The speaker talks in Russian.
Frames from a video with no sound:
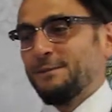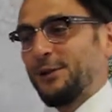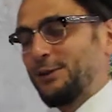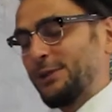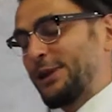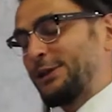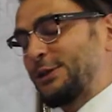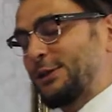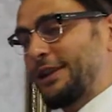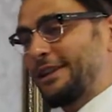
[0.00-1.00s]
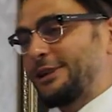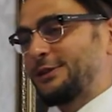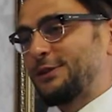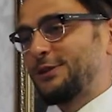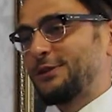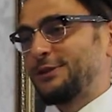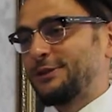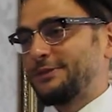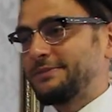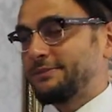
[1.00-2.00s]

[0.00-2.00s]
Полюбил китайскую культуру.